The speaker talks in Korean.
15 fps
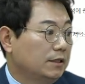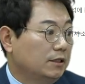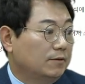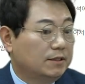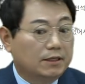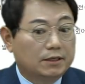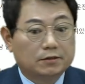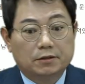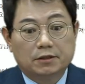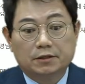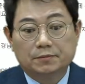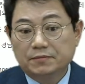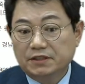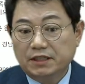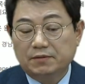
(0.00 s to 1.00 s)
이번
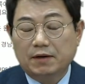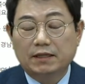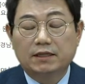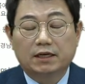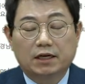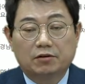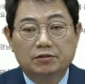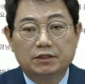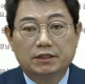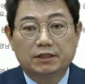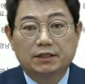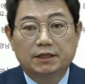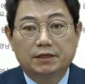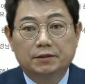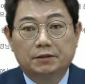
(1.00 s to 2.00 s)
사고 참 안타까운
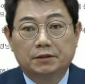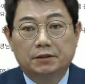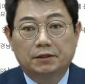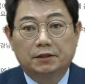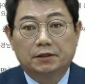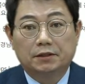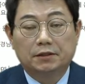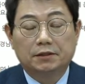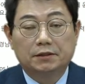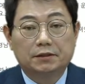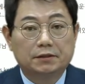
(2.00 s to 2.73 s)
일인데요.